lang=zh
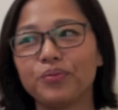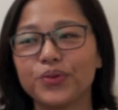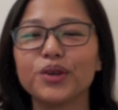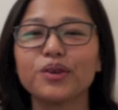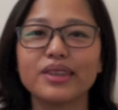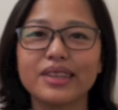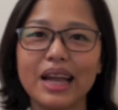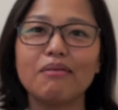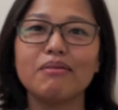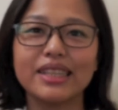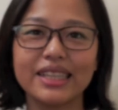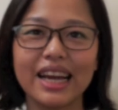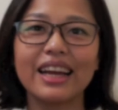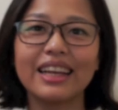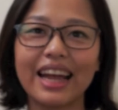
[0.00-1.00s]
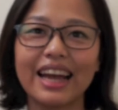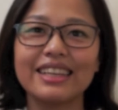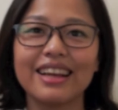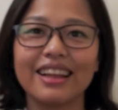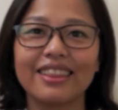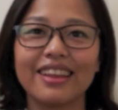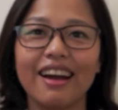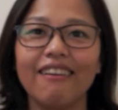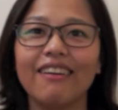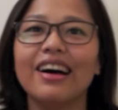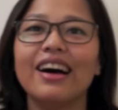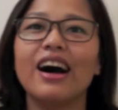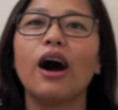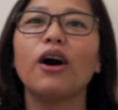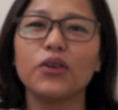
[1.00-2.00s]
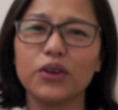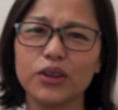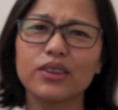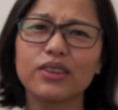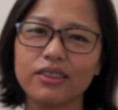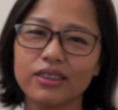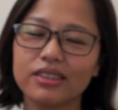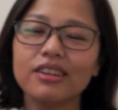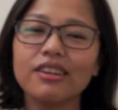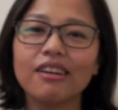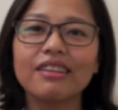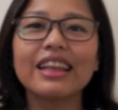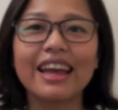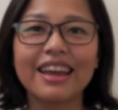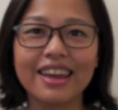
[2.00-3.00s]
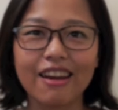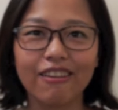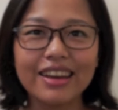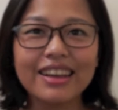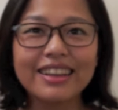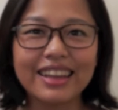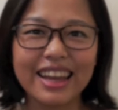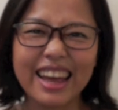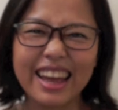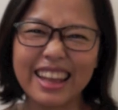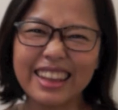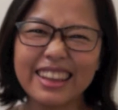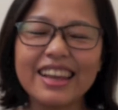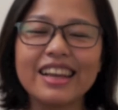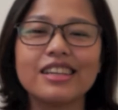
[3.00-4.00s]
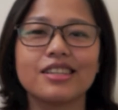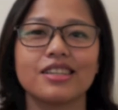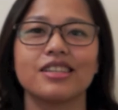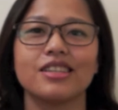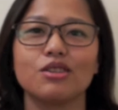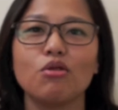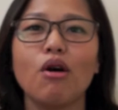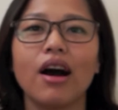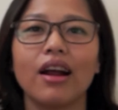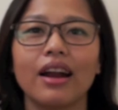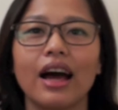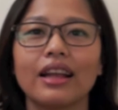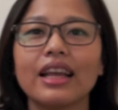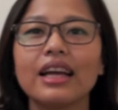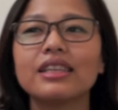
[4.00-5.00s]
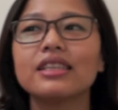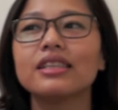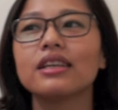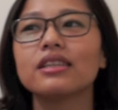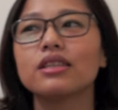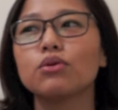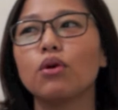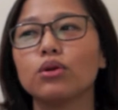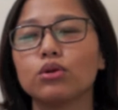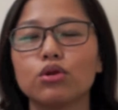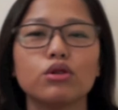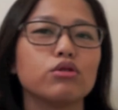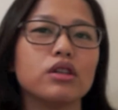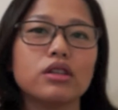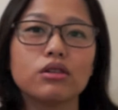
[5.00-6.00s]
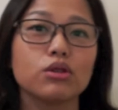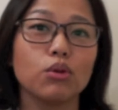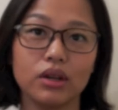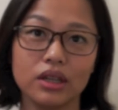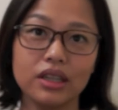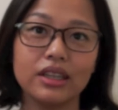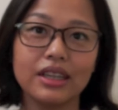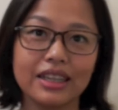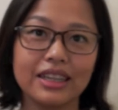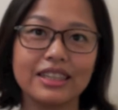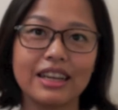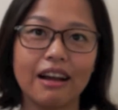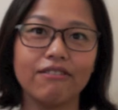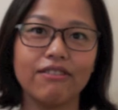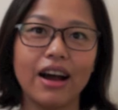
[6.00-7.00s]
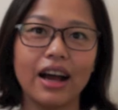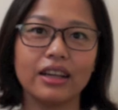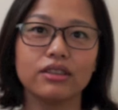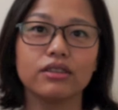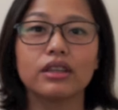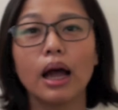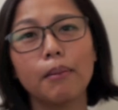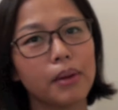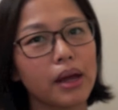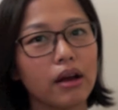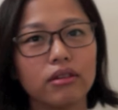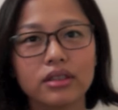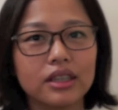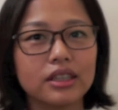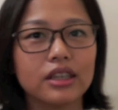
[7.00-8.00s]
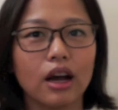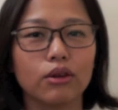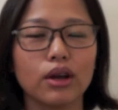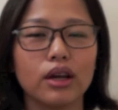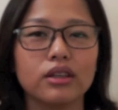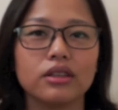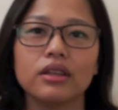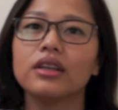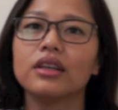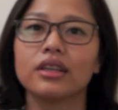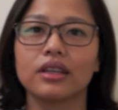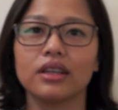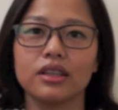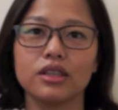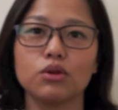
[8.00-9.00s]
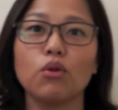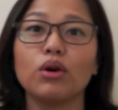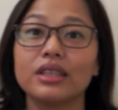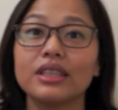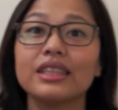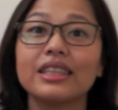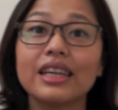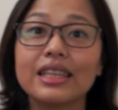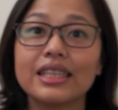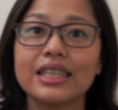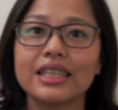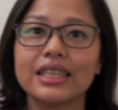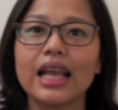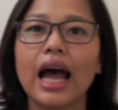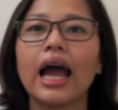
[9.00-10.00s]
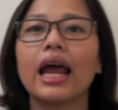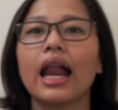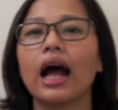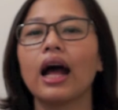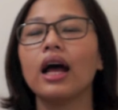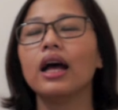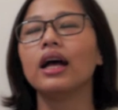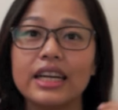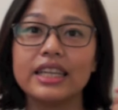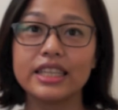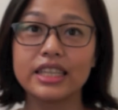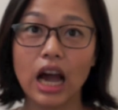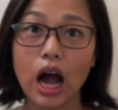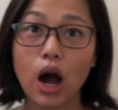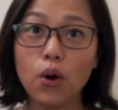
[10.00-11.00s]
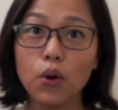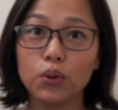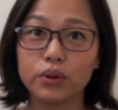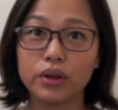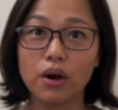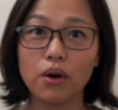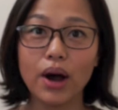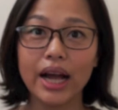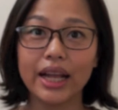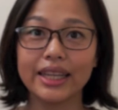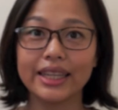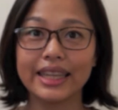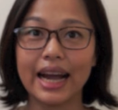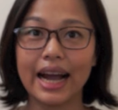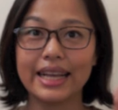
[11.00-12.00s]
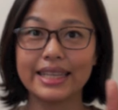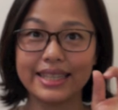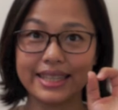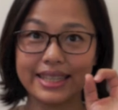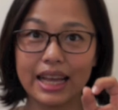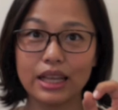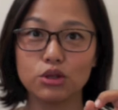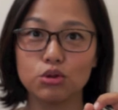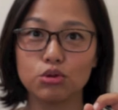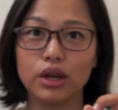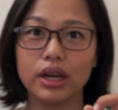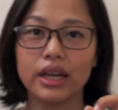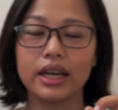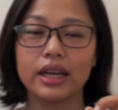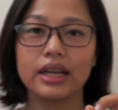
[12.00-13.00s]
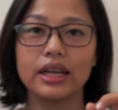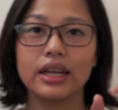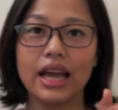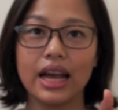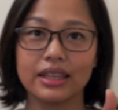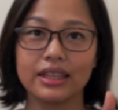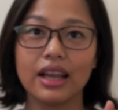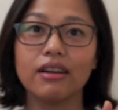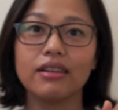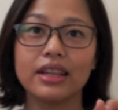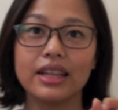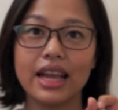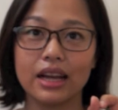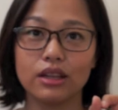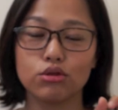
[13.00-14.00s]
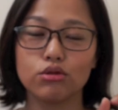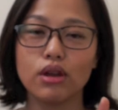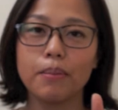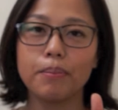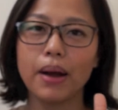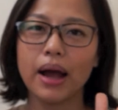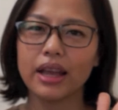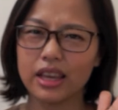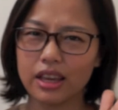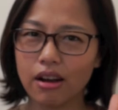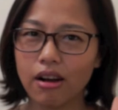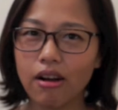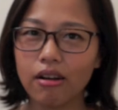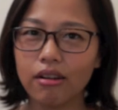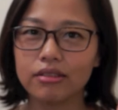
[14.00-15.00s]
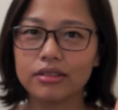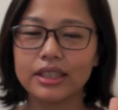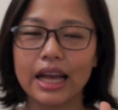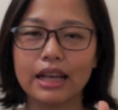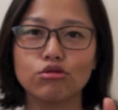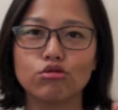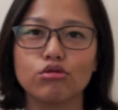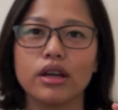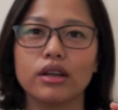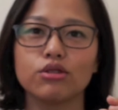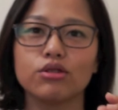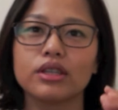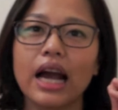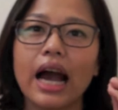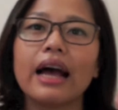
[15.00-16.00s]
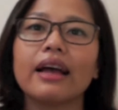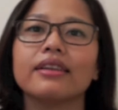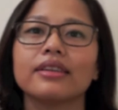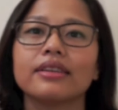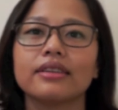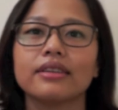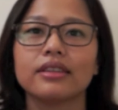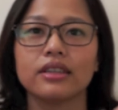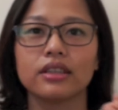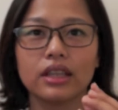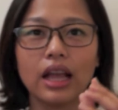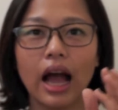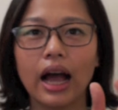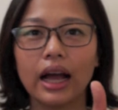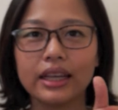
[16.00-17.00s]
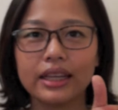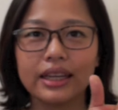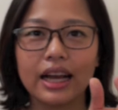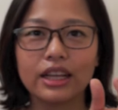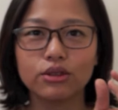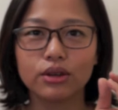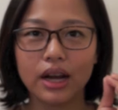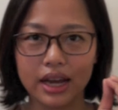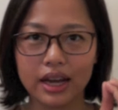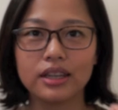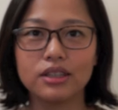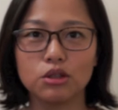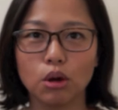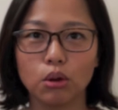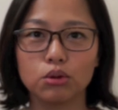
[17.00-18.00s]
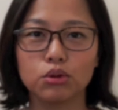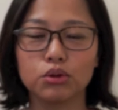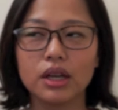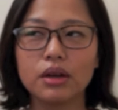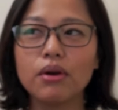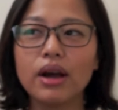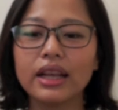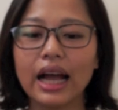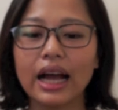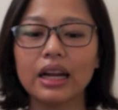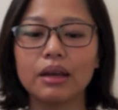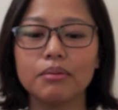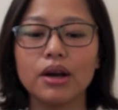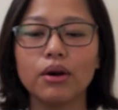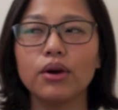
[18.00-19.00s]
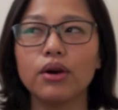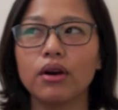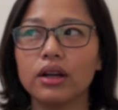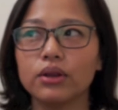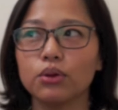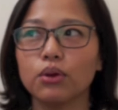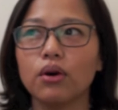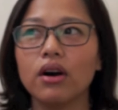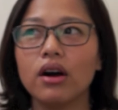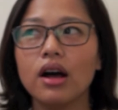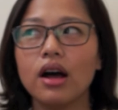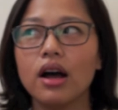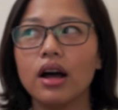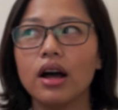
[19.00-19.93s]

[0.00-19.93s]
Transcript: 就是他们在台上跳啊，我就我就有点有一点点失望啦。但是那是我纯粹就是我个人的想法，就他没有这个桥段，可能是我自己的期待啦。巧虎的话呢，大概是三岁。 两到两岁半以后，三岁去看，他应该就可以很融入，因为它里面会有很多